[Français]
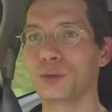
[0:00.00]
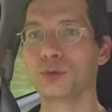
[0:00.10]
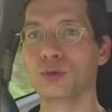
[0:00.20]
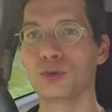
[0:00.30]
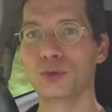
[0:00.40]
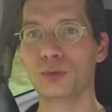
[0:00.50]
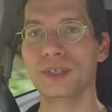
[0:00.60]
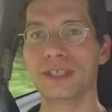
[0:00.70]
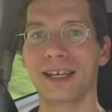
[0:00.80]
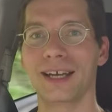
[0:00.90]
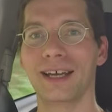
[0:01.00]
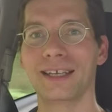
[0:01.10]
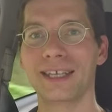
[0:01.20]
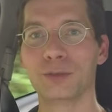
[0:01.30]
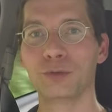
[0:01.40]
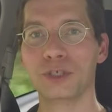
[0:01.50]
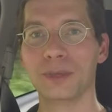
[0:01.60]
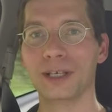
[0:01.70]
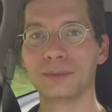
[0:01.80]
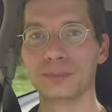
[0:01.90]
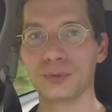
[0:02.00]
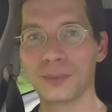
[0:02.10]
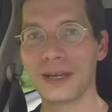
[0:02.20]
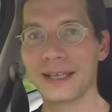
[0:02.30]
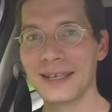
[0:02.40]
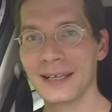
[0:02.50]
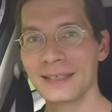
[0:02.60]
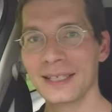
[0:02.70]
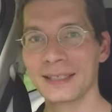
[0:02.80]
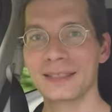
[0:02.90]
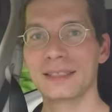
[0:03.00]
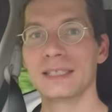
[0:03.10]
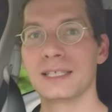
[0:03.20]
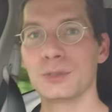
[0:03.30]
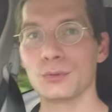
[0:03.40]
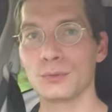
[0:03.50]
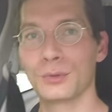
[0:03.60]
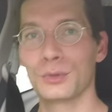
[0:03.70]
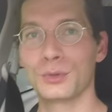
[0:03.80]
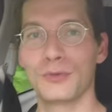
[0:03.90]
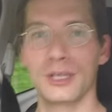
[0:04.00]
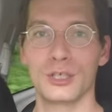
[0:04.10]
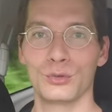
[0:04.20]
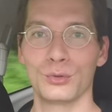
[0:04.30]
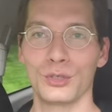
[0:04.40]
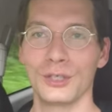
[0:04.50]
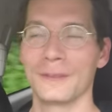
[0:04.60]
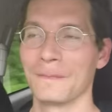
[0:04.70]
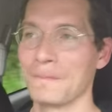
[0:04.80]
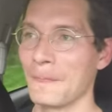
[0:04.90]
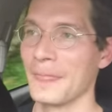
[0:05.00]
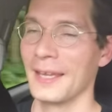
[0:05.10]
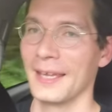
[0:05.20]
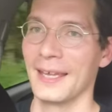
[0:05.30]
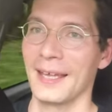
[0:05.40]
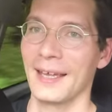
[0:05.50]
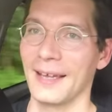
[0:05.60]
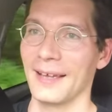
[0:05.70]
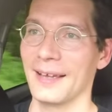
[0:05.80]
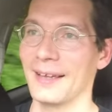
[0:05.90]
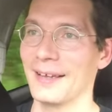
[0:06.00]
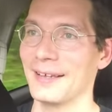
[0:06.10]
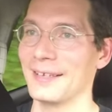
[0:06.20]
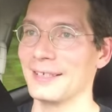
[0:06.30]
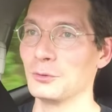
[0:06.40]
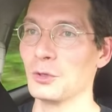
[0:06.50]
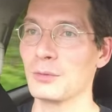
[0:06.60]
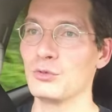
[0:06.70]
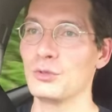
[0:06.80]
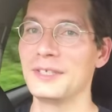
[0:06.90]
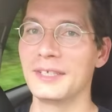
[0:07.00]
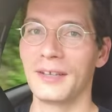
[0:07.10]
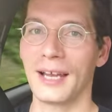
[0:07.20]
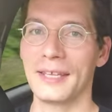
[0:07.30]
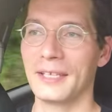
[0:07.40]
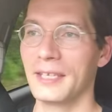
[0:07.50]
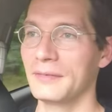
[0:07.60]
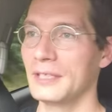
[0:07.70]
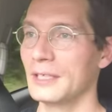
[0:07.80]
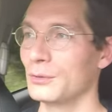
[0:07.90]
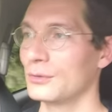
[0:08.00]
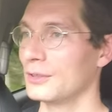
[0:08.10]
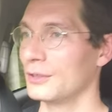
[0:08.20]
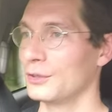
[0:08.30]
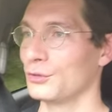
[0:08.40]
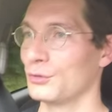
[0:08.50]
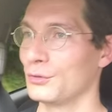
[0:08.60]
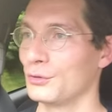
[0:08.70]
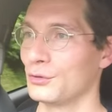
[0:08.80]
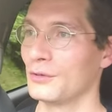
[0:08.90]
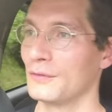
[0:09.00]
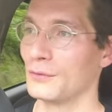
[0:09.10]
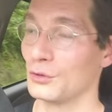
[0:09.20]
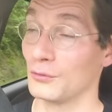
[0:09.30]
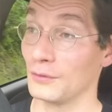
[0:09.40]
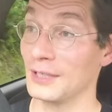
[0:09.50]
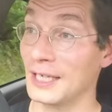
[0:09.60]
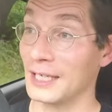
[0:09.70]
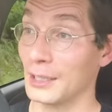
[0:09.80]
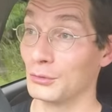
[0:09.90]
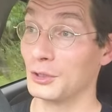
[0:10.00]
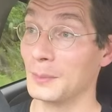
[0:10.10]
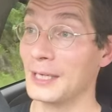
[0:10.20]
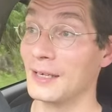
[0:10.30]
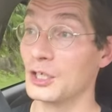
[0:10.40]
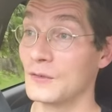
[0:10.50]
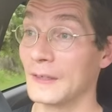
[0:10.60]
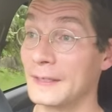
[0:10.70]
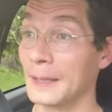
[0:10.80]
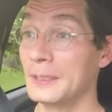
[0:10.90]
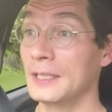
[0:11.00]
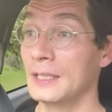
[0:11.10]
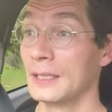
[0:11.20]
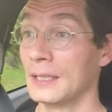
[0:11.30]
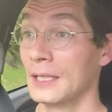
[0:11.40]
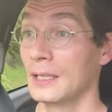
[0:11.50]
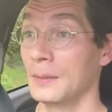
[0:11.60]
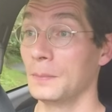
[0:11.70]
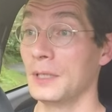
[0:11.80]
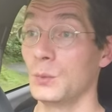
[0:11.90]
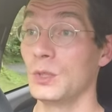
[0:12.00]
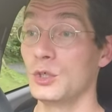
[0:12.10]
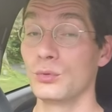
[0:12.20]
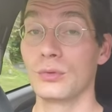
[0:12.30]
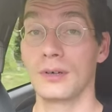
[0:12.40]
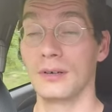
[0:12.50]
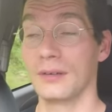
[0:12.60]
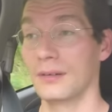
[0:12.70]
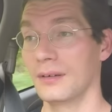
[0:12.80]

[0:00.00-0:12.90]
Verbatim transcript: donc je suis à Yakushima pour ma dernière destination de ce voyage d'automne. Euh, donc comme je disais dans la dernière vidéo, euh, je, venais à Yakushima. Là je viens de terminer mes huit jours,